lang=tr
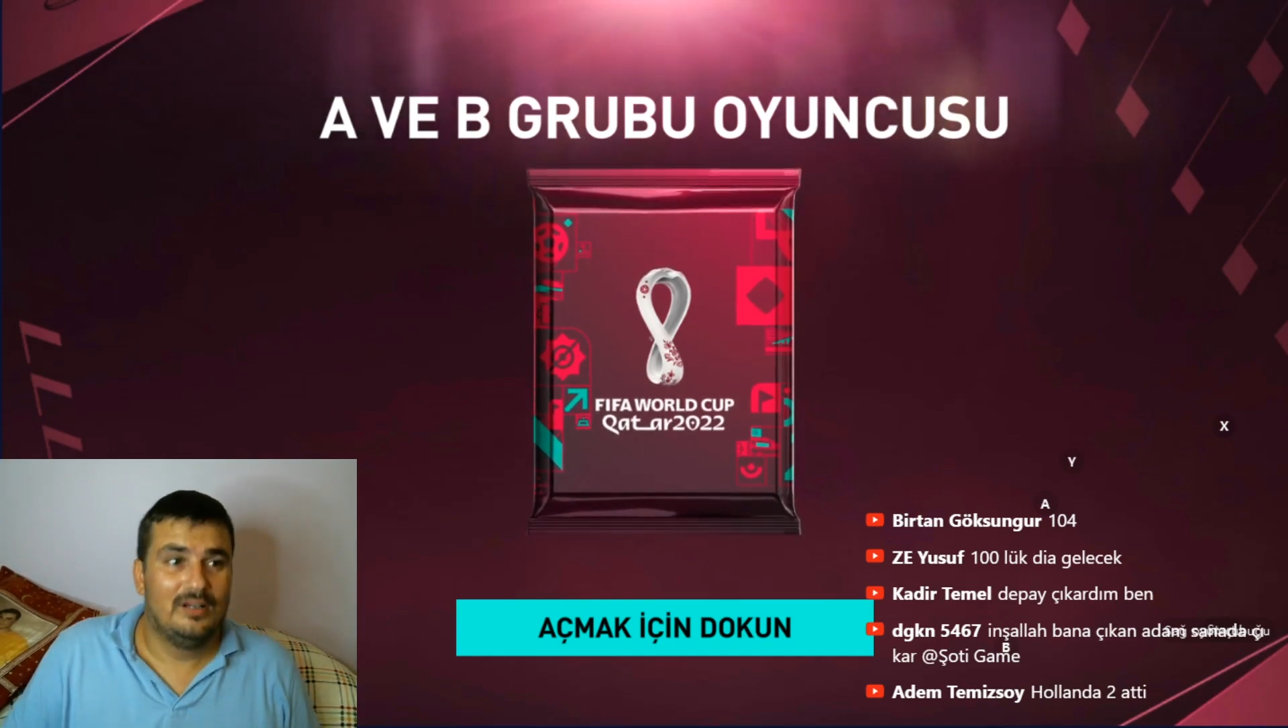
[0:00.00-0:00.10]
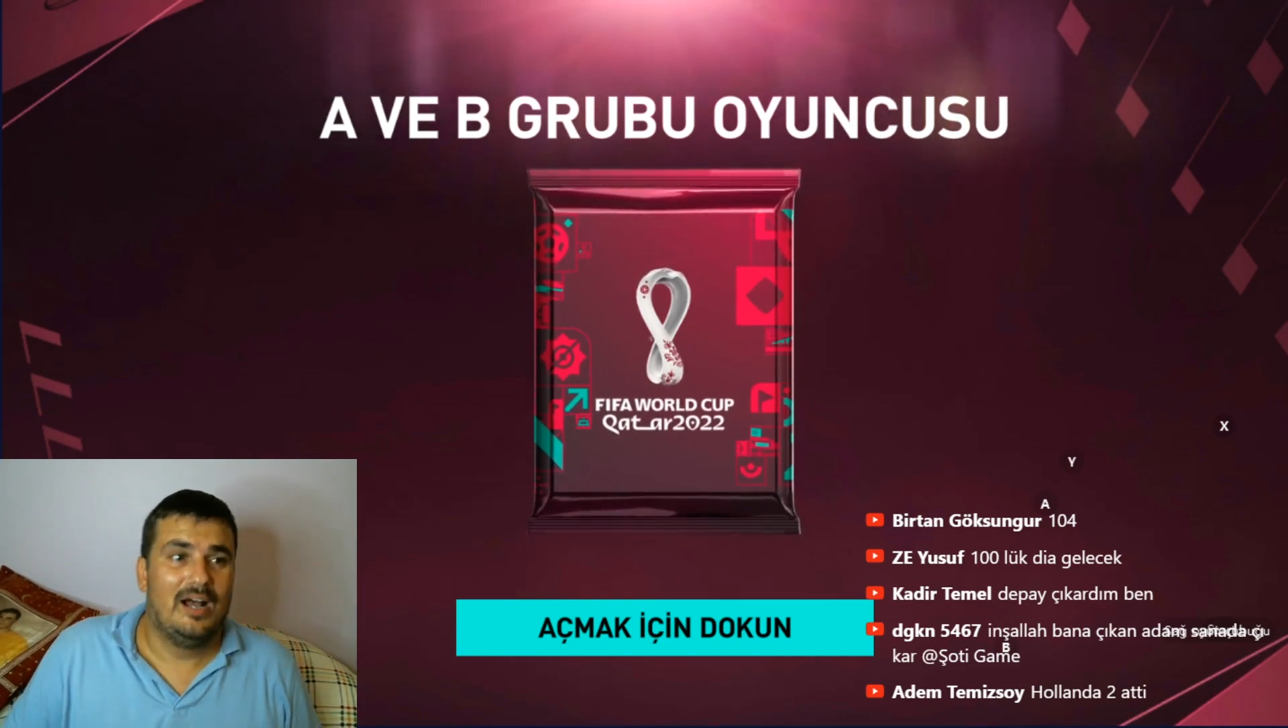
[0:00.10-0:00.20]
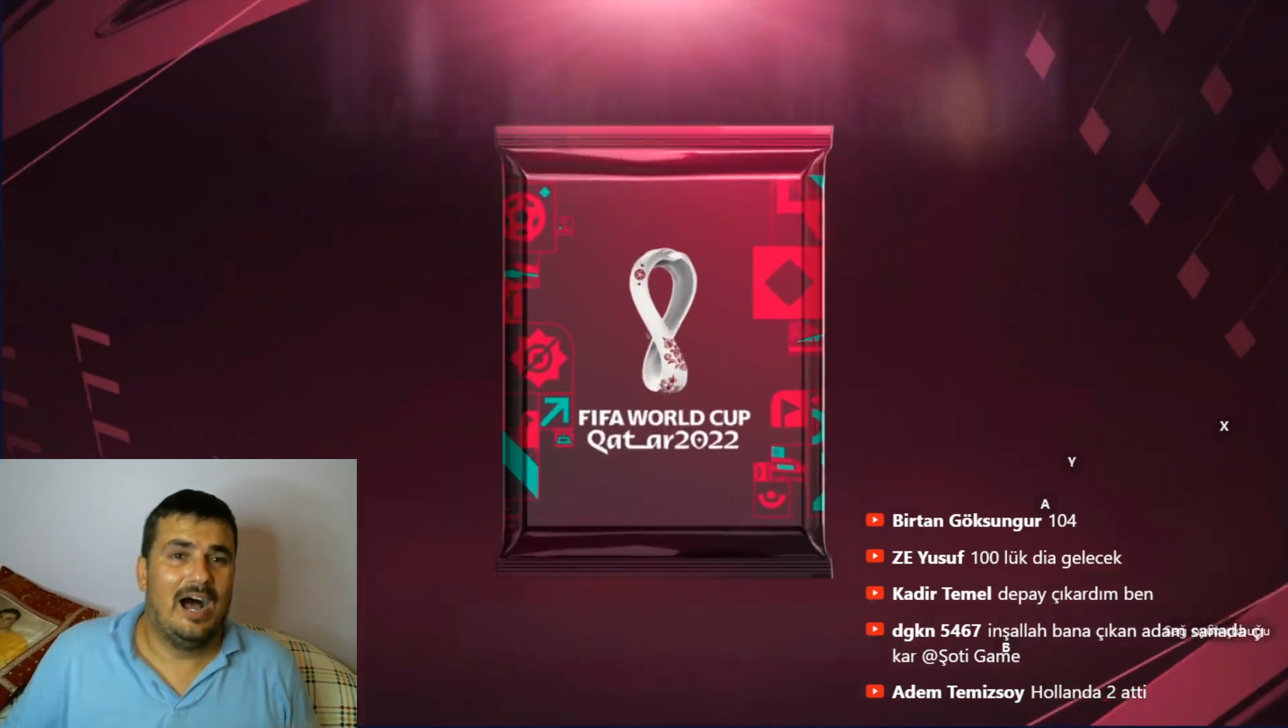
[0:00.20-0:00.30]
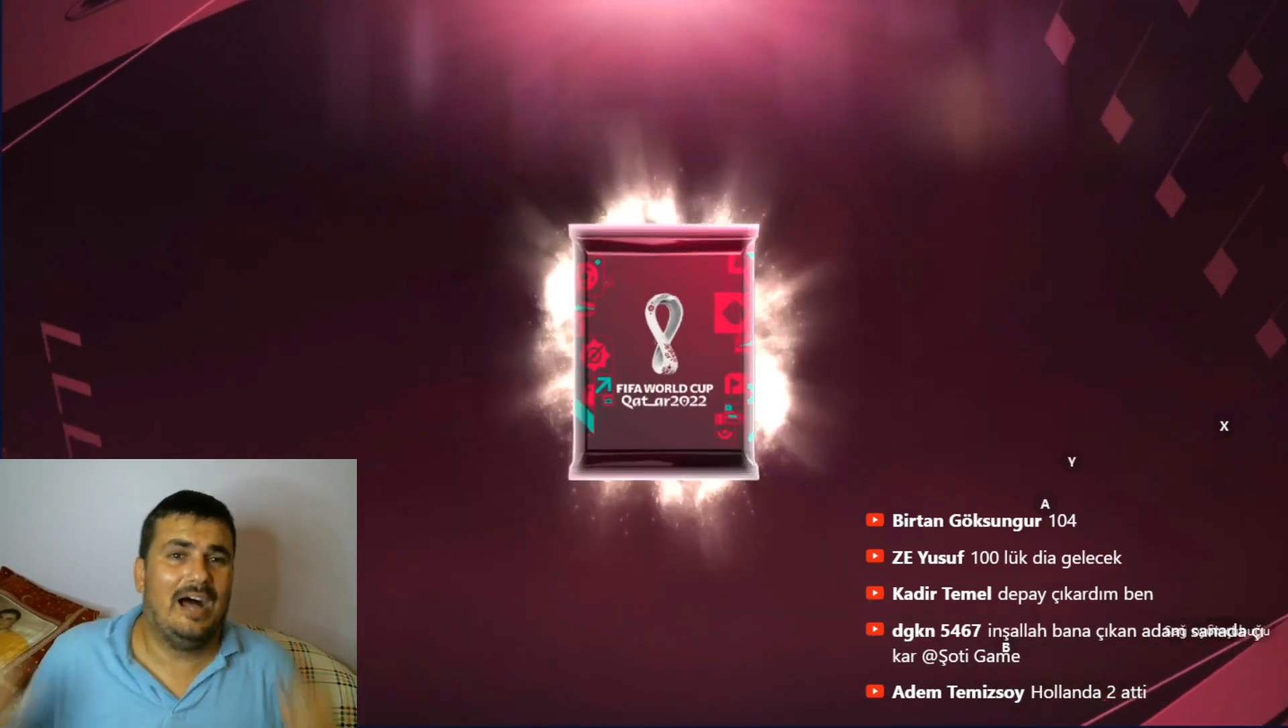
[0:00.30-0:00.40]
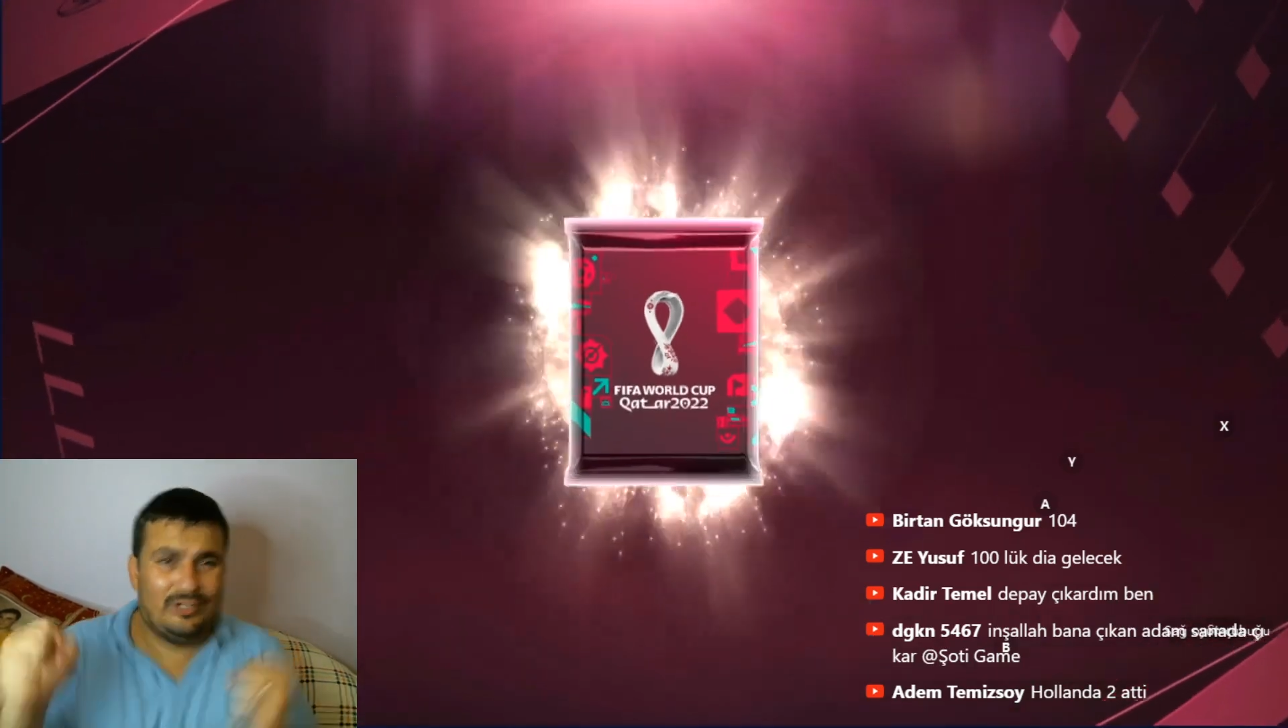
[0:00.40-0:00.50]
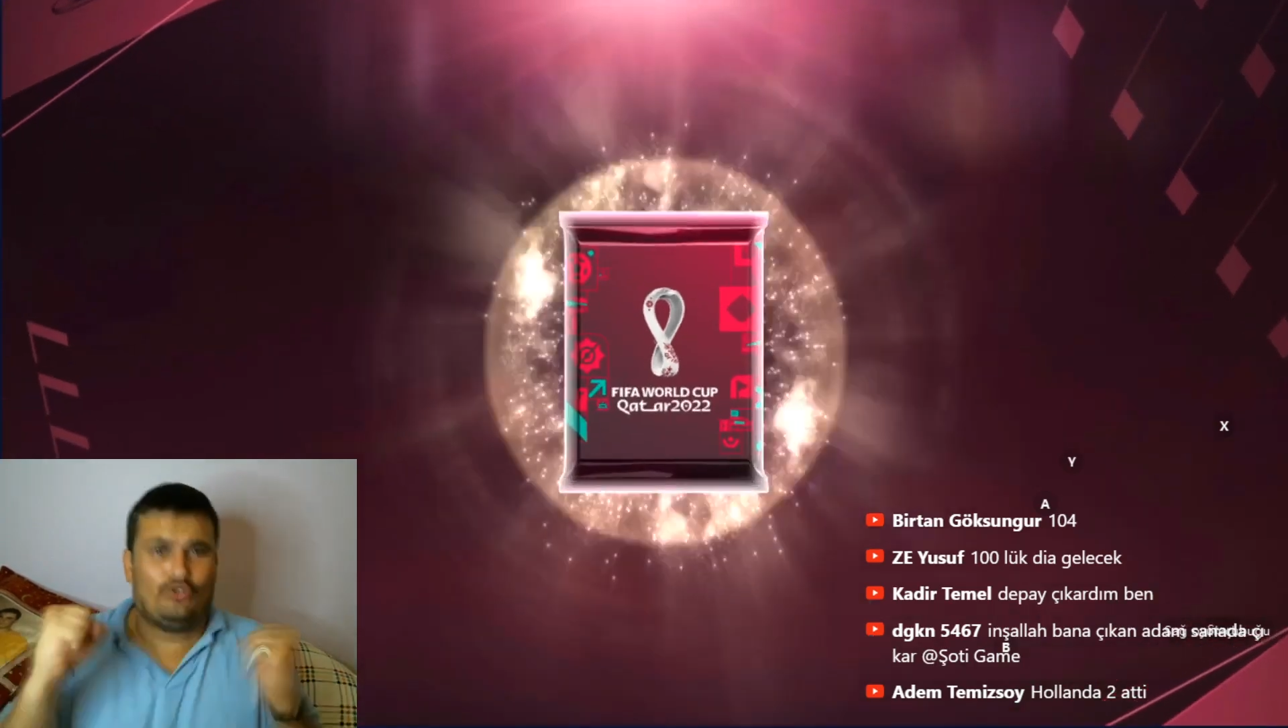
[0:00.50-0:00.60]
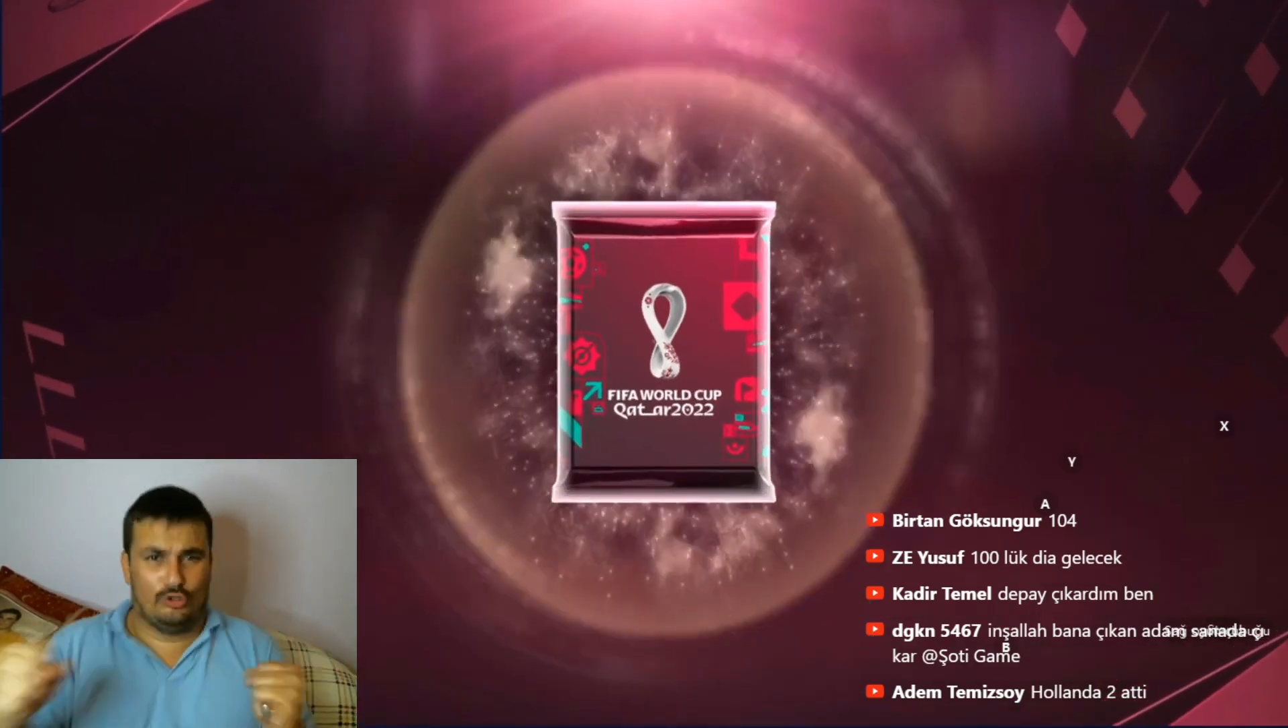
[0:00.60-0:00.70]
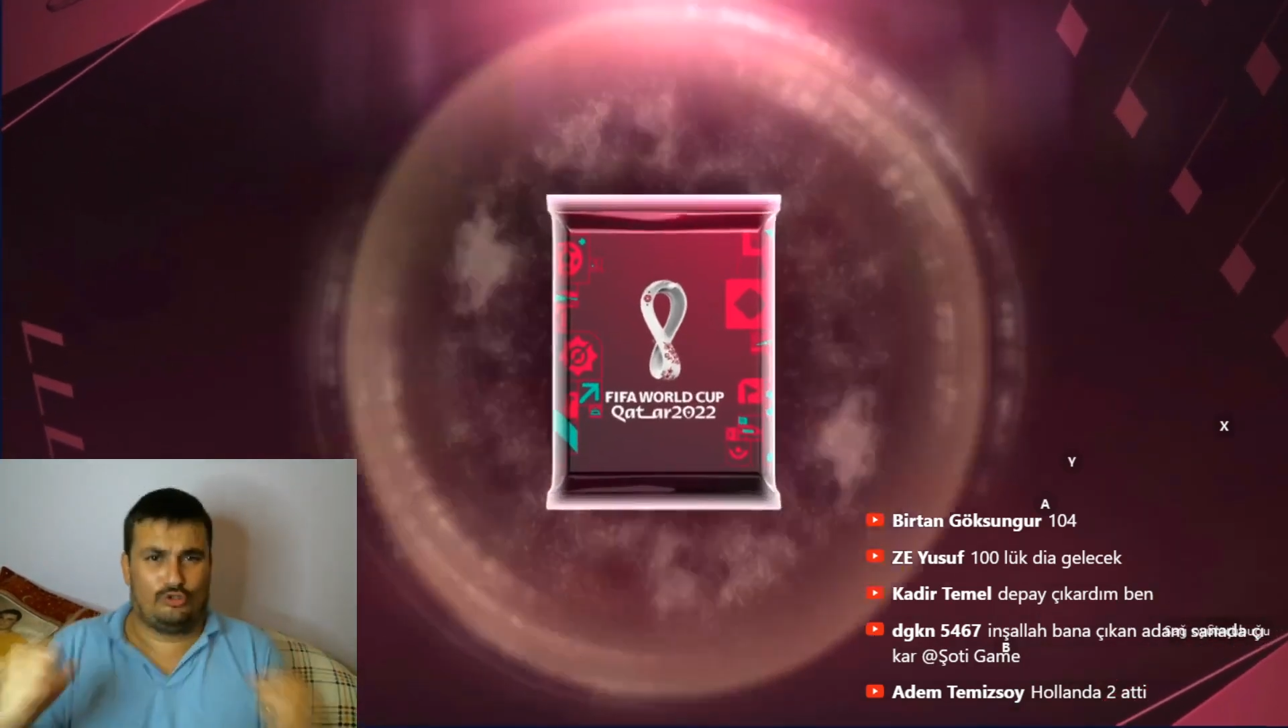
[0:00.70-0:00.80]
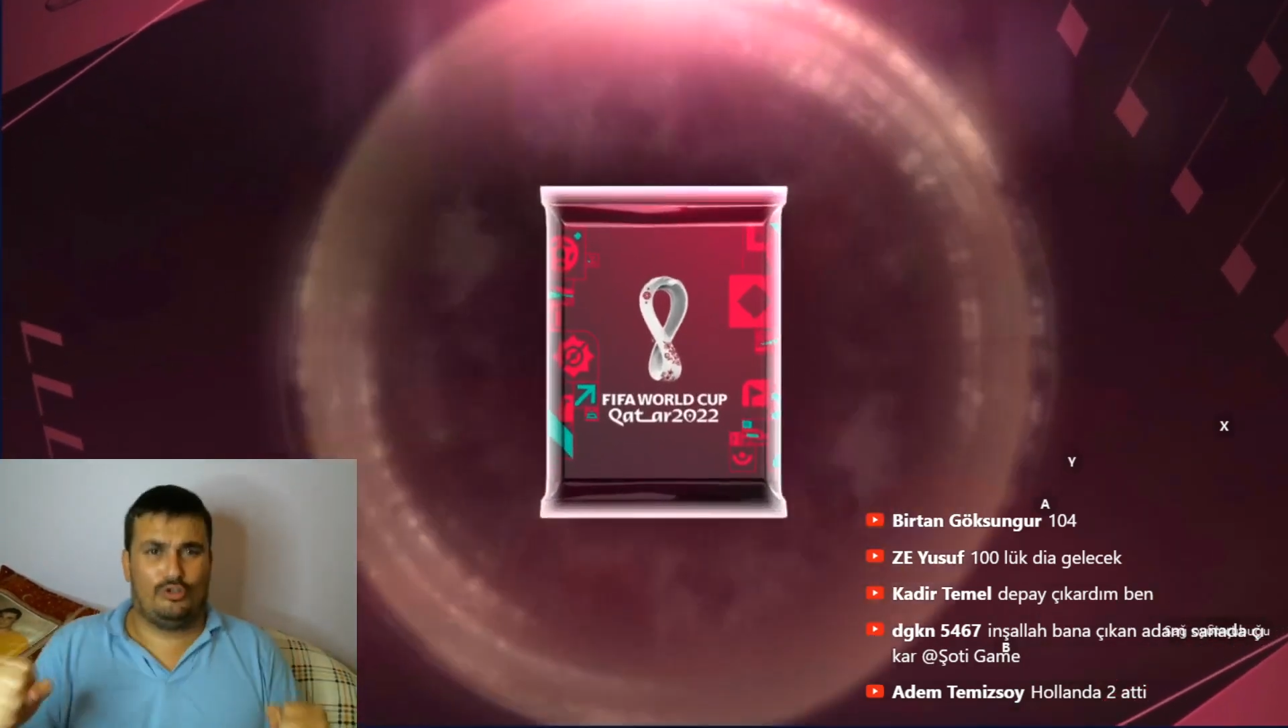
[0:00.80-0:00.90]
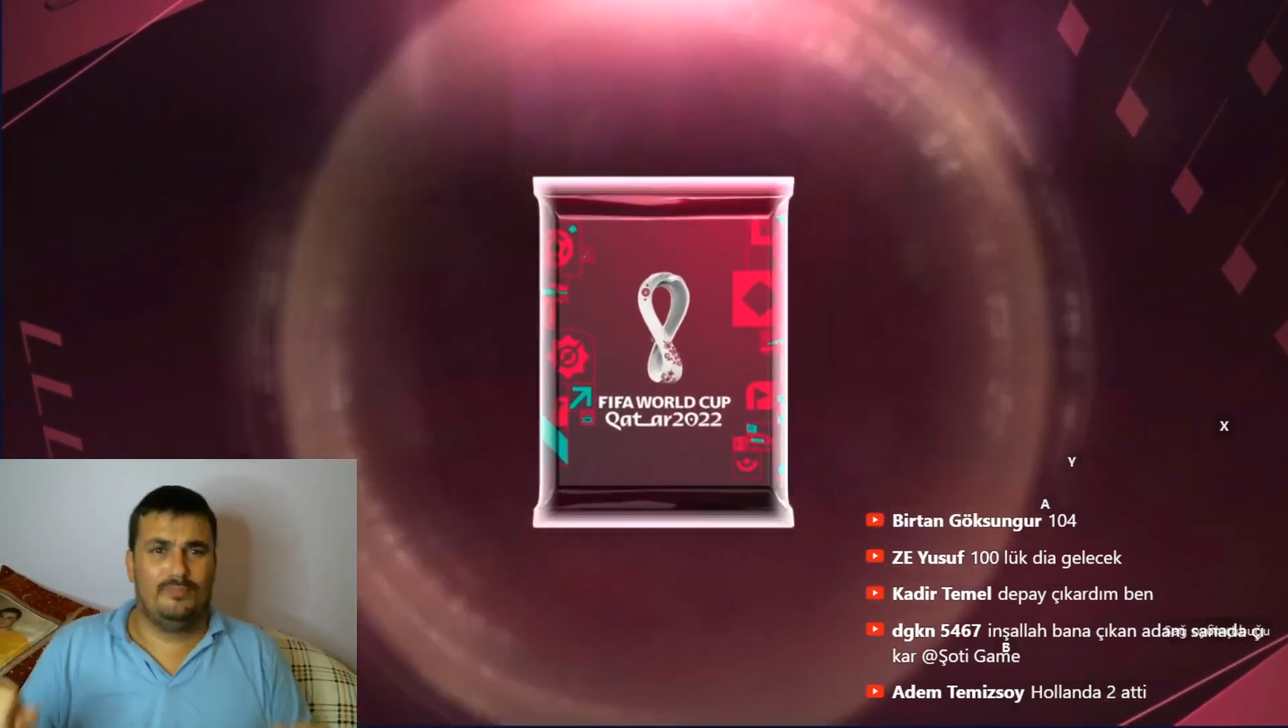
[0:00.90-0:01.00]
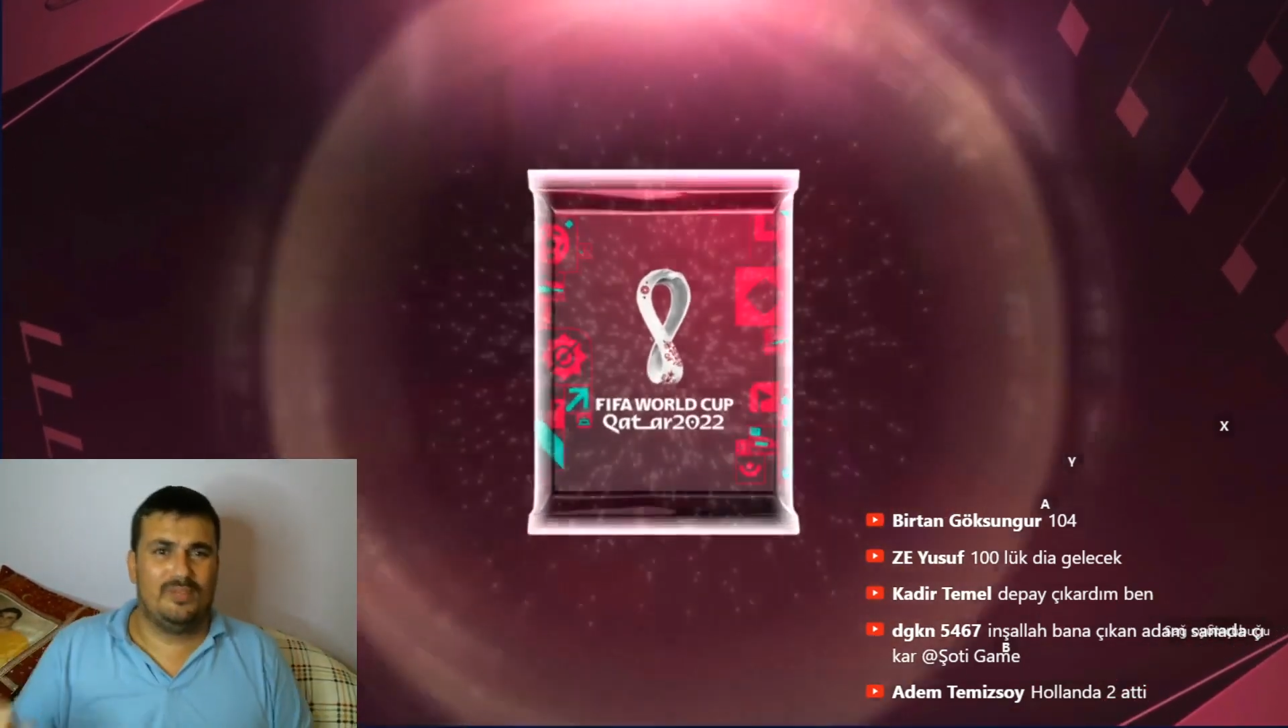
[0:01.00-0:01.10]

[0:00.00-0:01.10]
Hadi düzgün